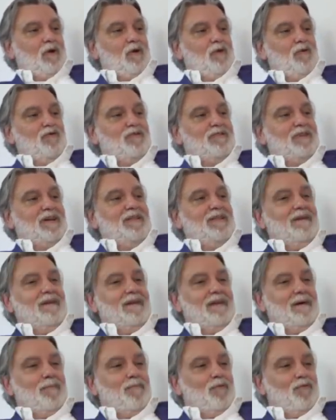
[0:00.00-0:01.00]
le stade
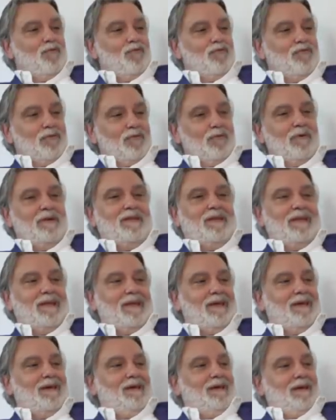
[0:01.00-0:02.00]
et la pelouse ont
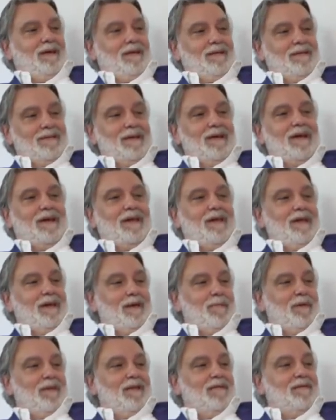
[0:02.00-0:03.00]
été
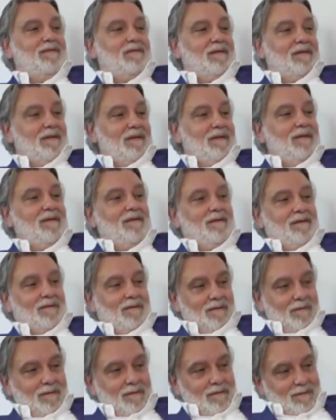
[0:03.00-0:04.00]
décriés pendant des années,
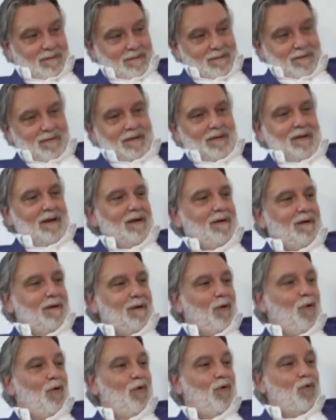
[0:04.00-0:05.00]
il y a
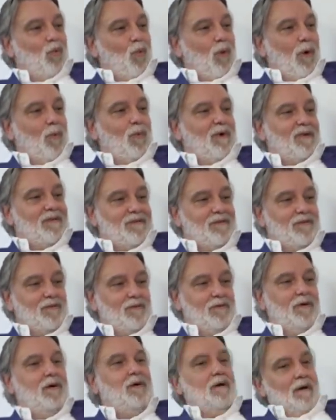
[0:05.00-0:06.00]
encore 3 ou 4
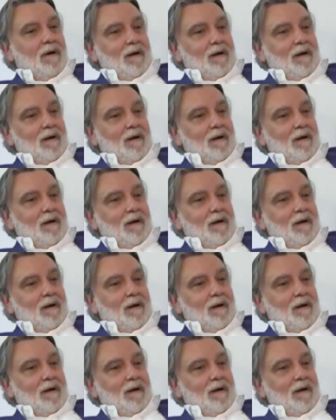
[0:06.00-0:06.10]
saisons.